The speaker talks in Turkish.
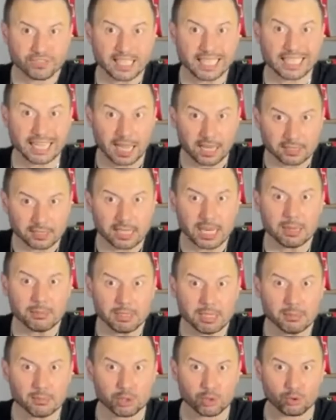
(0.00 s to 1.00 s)
Galatasaray mı
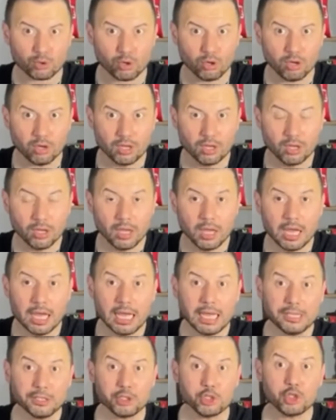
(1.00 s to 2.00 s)
demişti o?
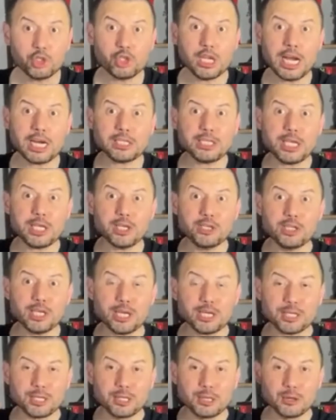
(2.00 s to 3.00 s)
İşler
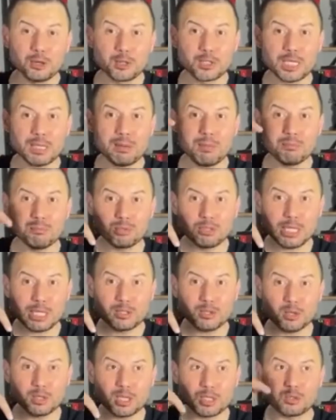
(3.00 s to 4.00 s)
değişir. O zaman bu
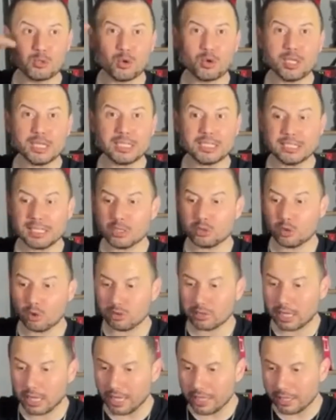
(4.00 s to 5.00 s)
sezonda sonraki
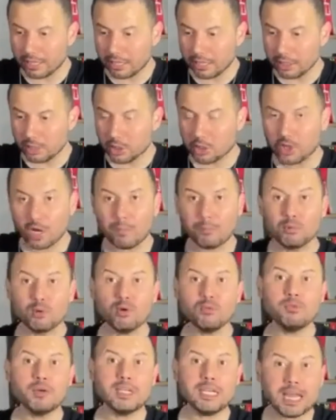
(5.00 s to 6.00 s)
sezonda
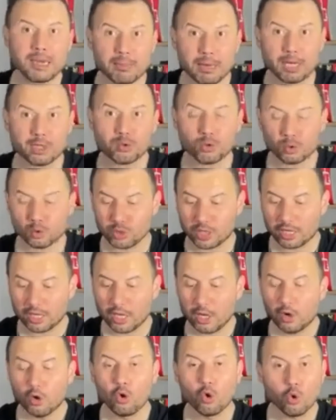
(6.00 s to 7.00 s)
şampiyon Fenerbahçe olacak.
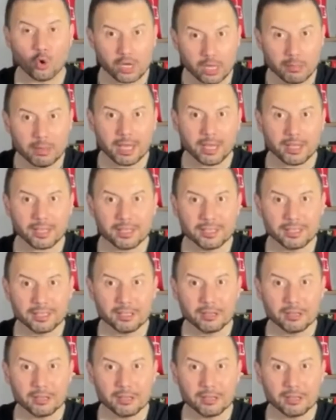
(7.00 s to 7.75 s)
Öyle mi?